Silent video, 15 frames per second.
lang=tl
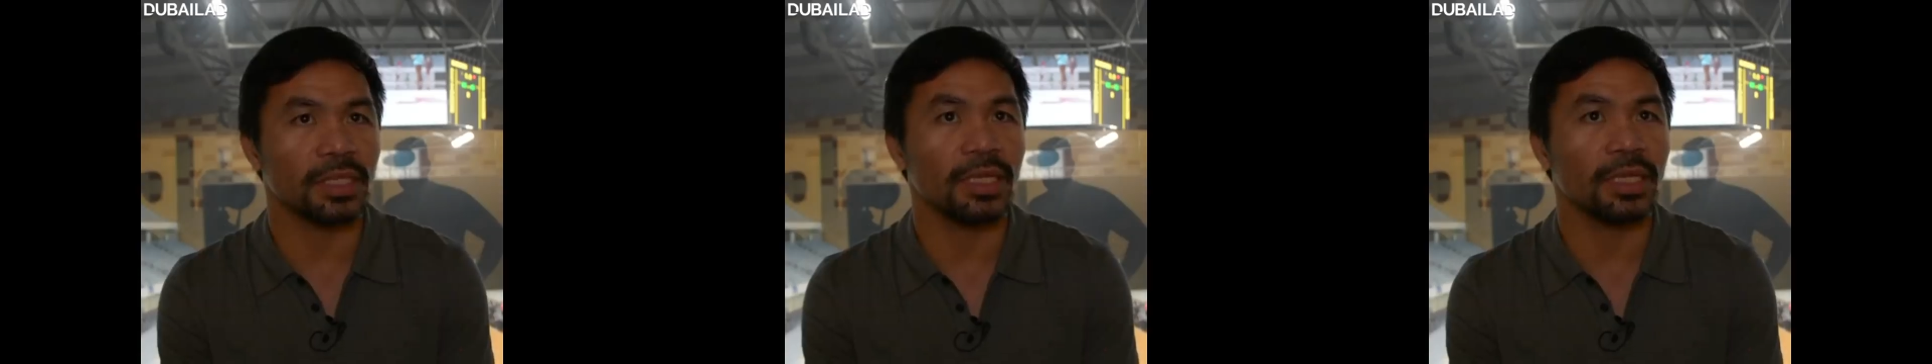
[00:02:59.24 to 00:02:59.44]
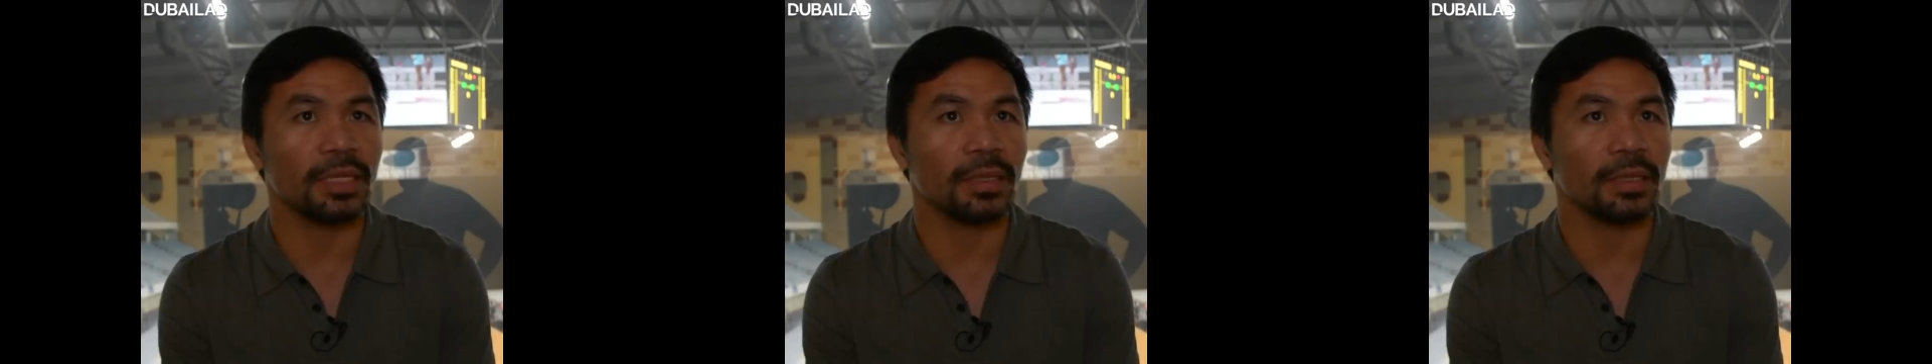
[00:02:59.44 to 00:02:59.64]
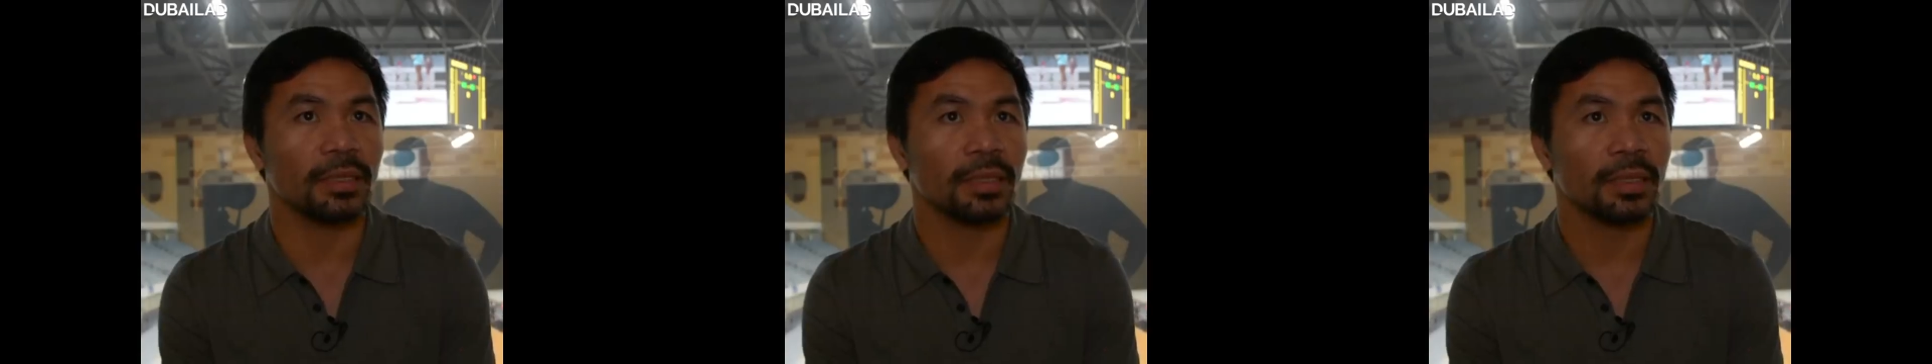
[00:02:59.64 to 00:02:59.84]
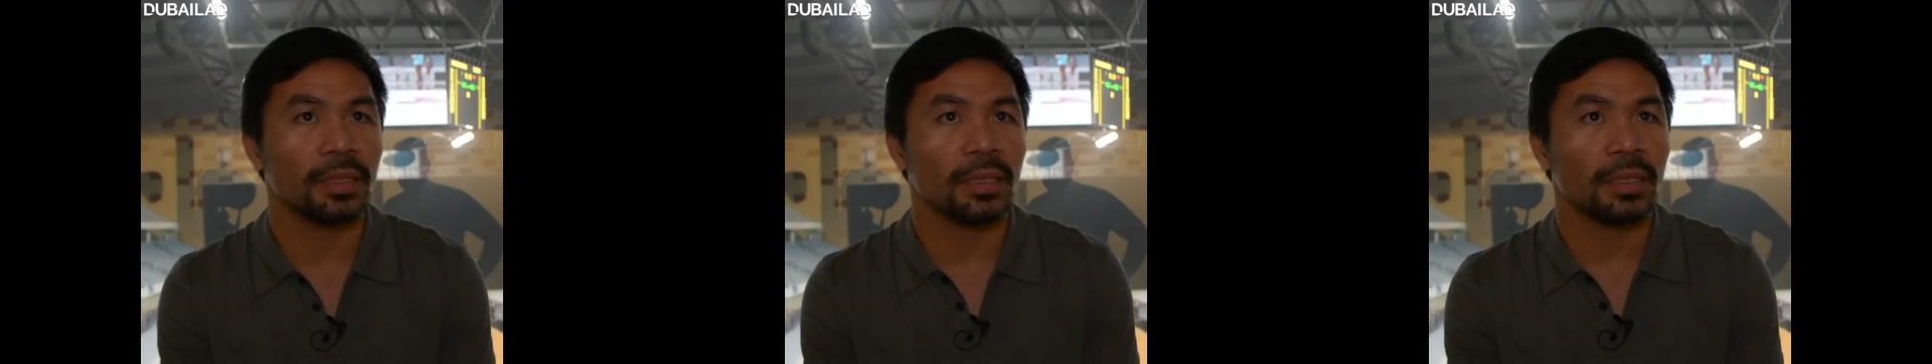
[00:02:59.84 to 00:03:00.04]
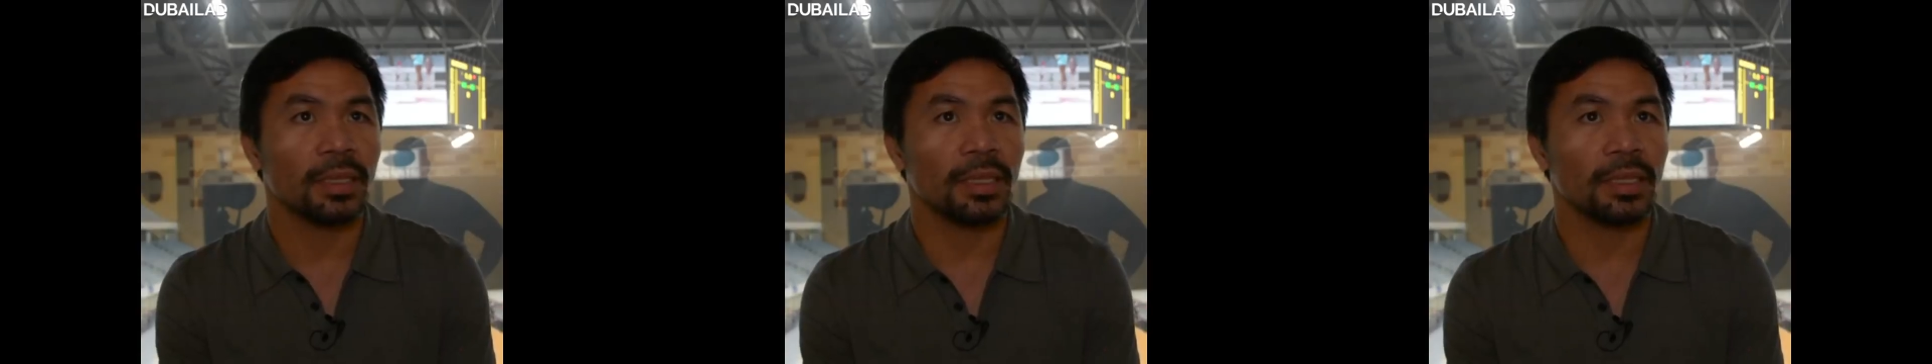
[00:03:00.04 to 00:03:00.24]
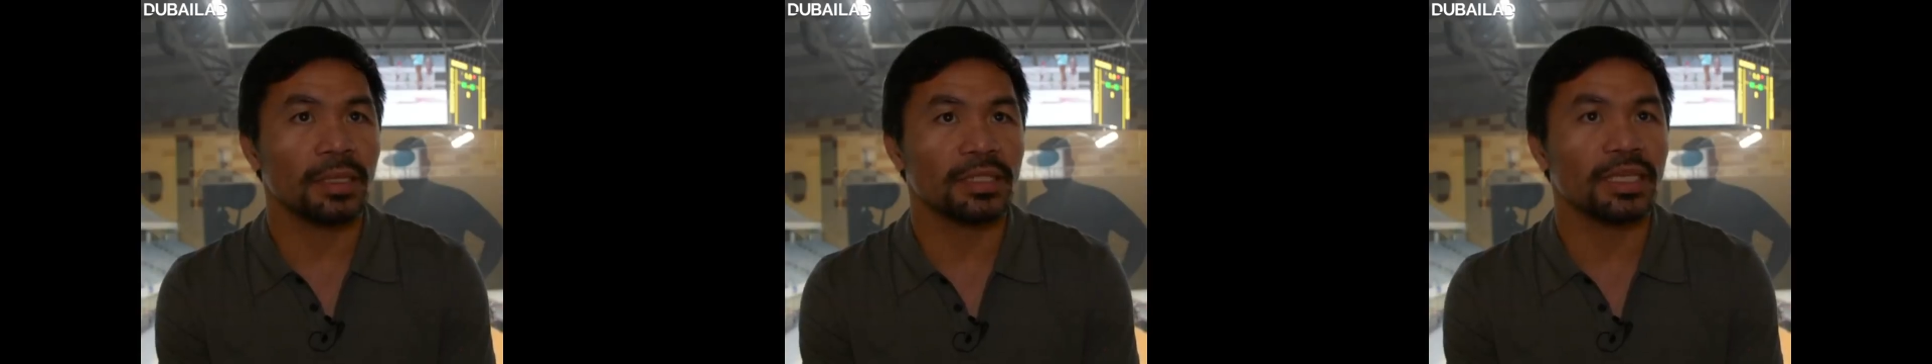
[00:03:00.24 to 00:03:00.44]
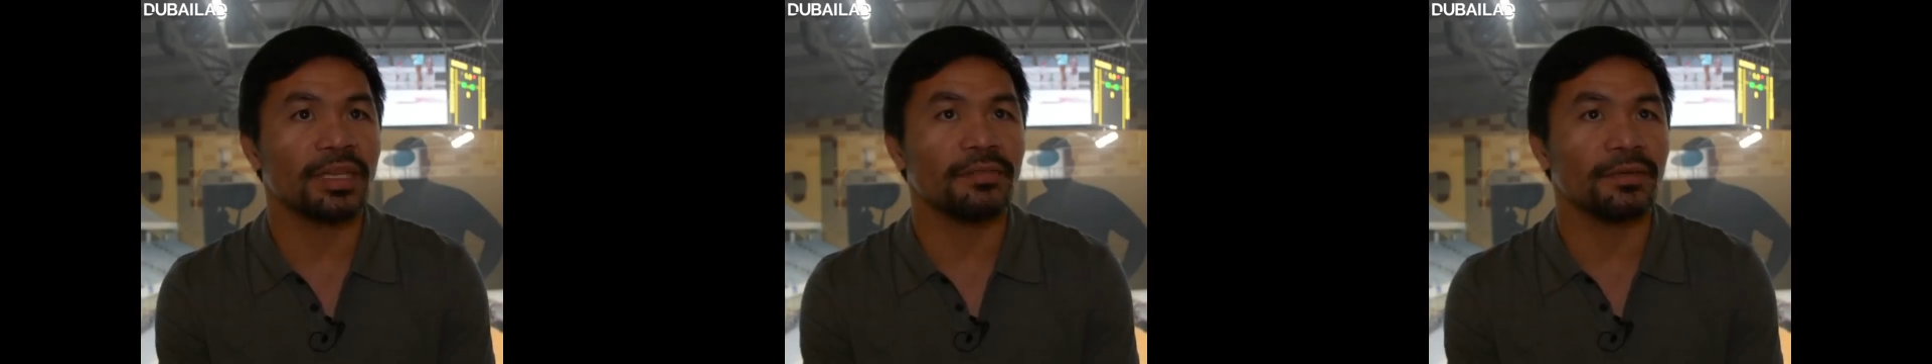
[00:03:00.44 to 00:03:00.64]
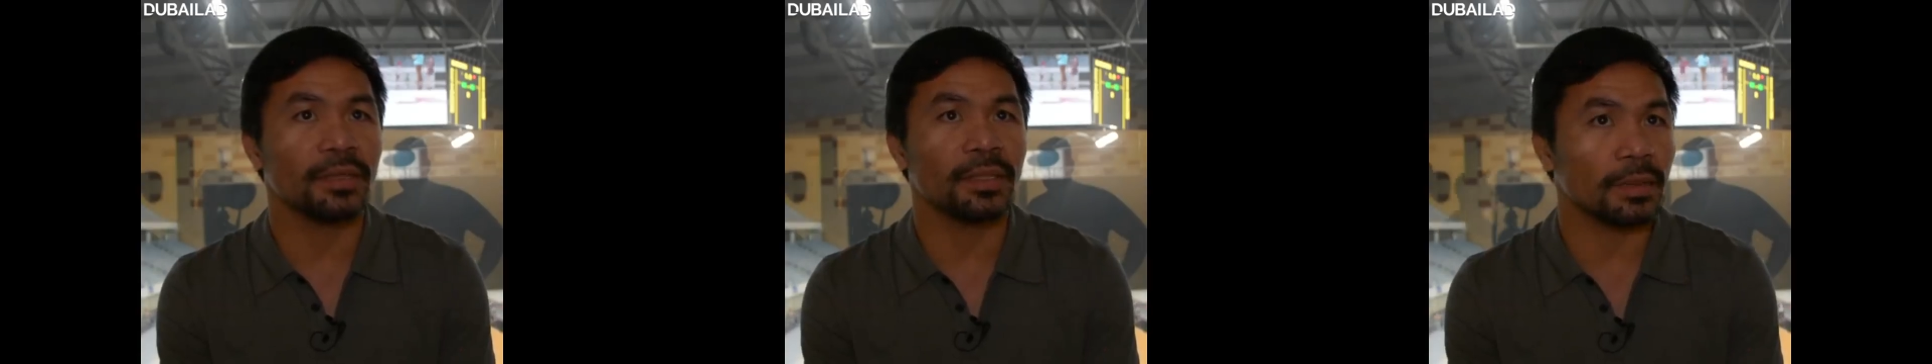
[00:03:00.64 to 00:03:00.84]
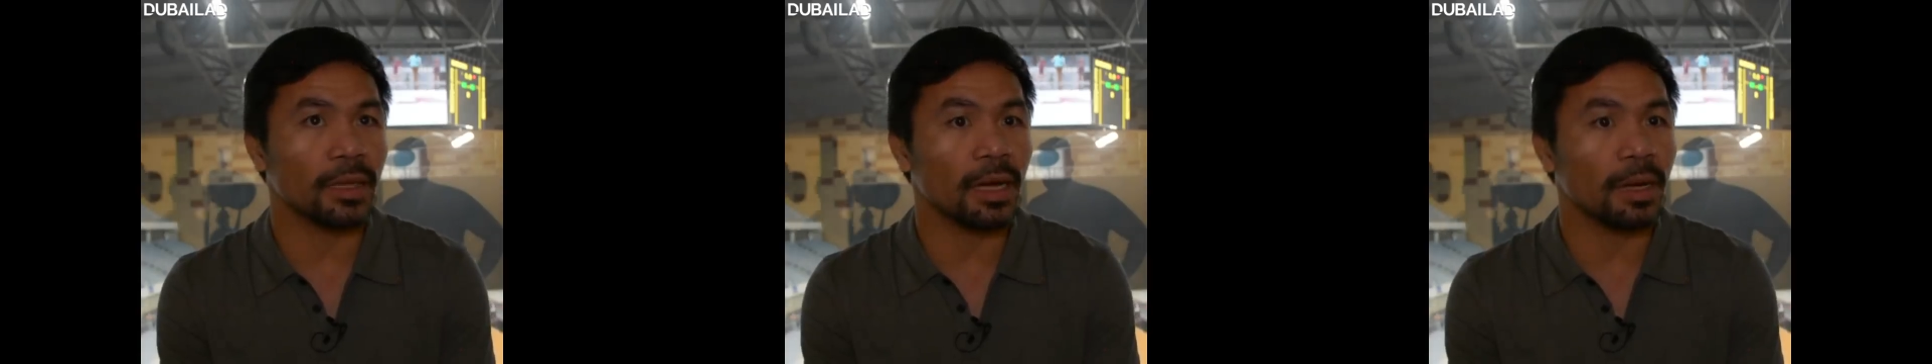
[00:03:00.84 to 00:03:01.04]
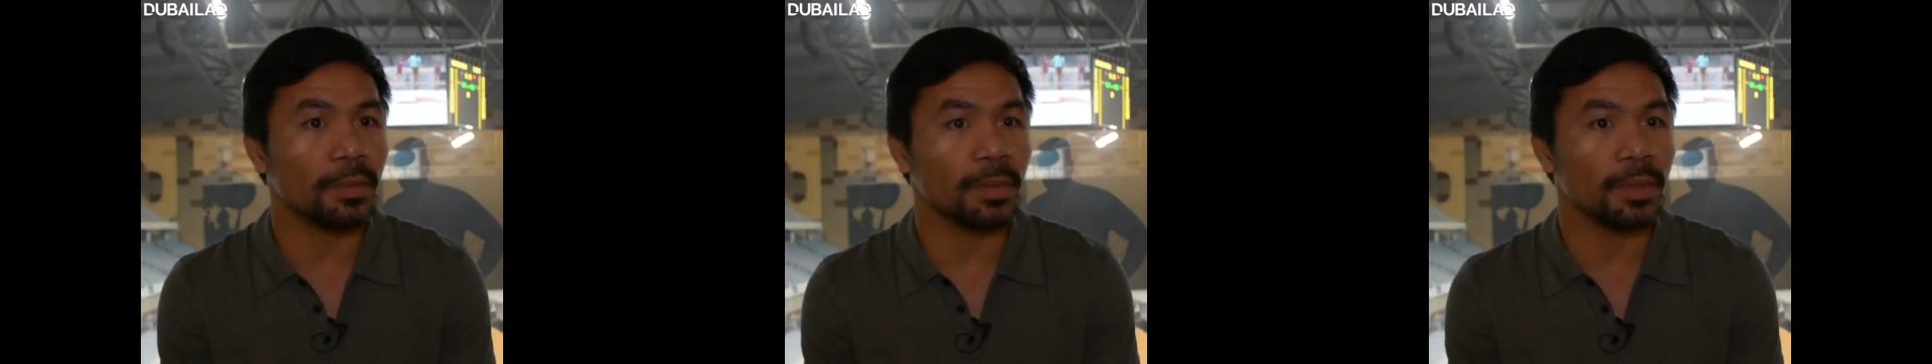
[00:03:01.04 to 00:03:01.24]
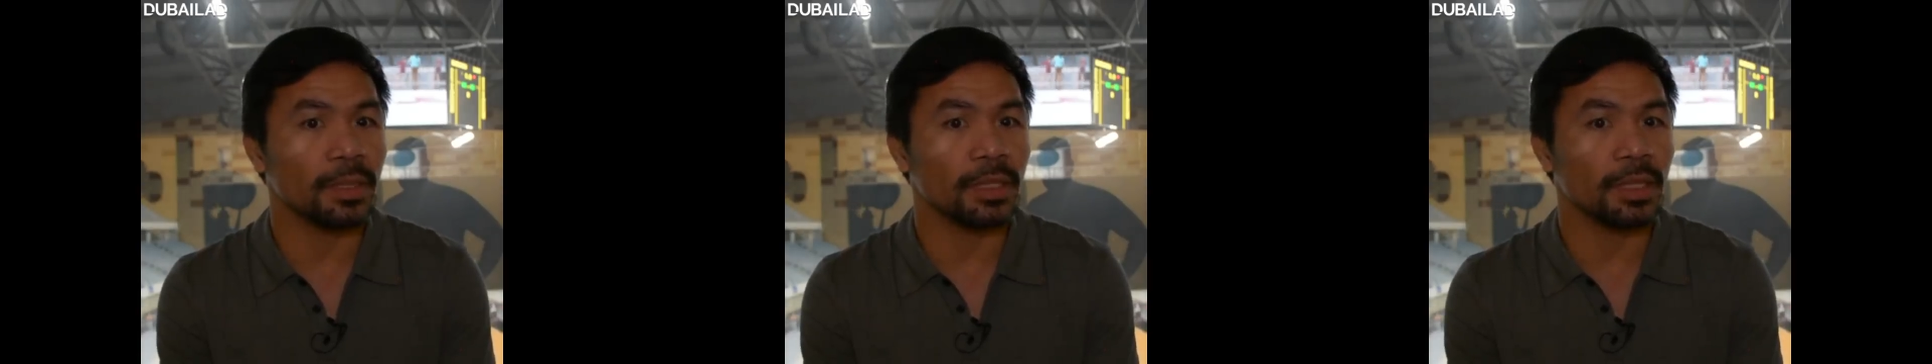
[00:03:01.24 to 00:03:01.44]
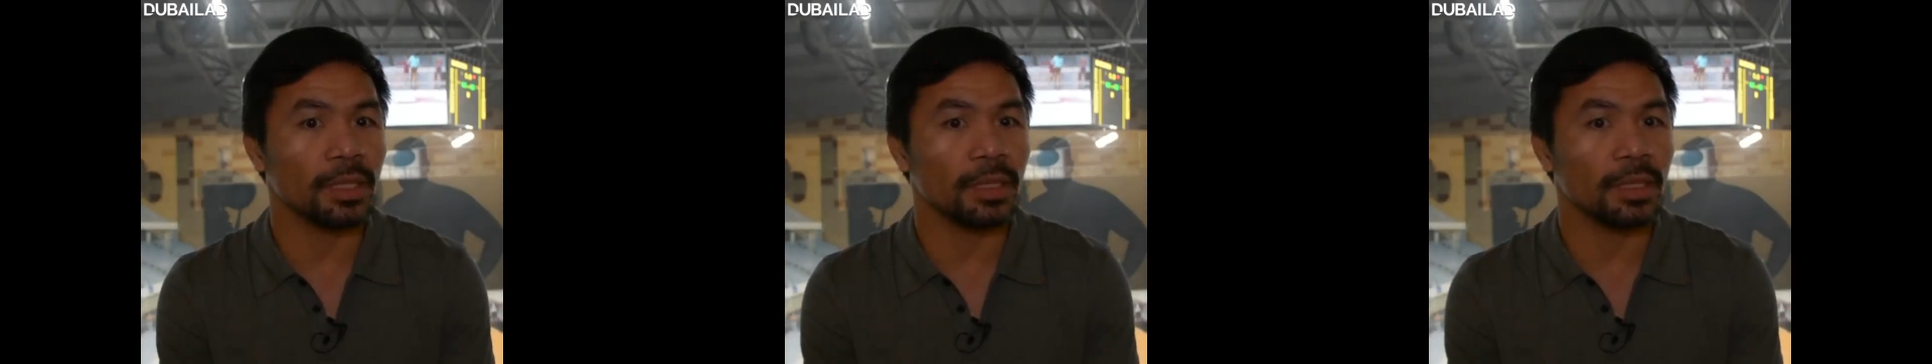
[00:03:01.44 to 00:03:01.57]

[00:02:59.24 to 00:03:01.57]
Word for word: giving, it's giving the government